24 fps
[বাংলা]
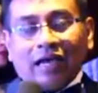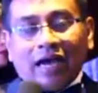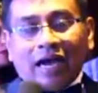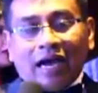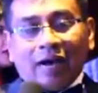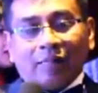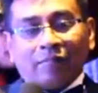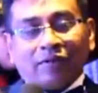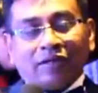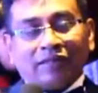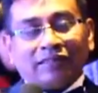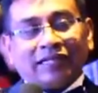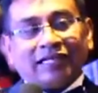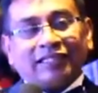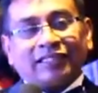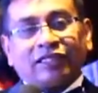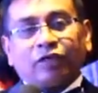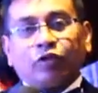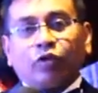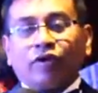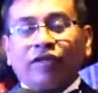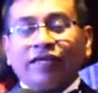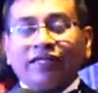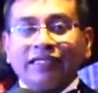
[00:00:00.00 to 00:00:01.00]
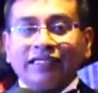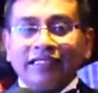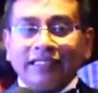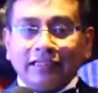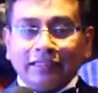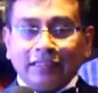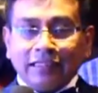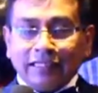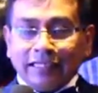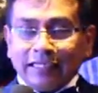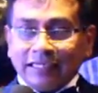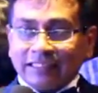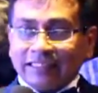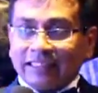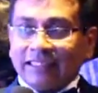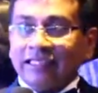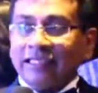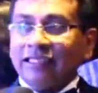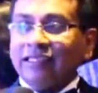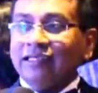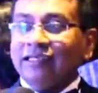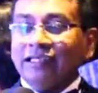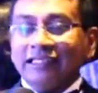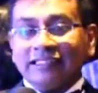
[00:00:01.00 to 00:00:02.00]
আমরা দেশ থেকে অনেক নিয়েছি
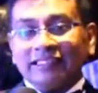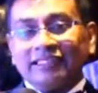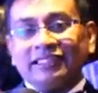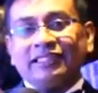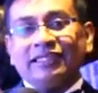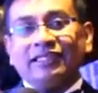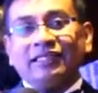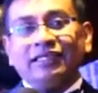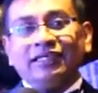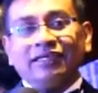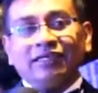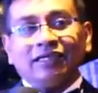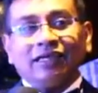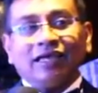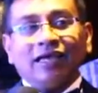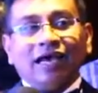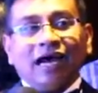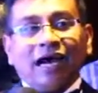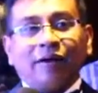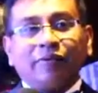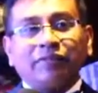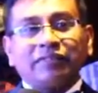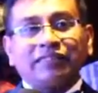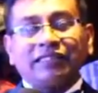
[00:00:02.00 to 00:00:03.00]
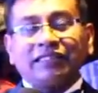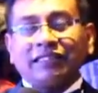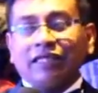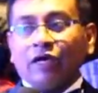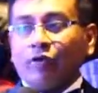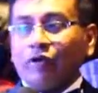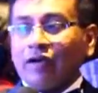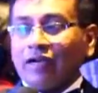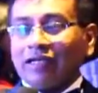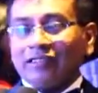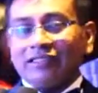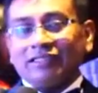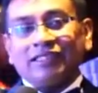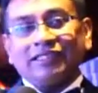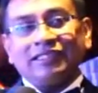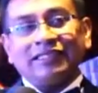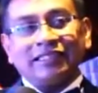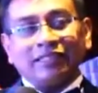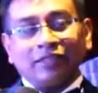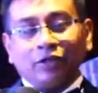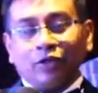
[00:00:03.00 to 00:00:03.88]
নিচ্ছি আমাদেরকে দেওয়ার আছে দিতে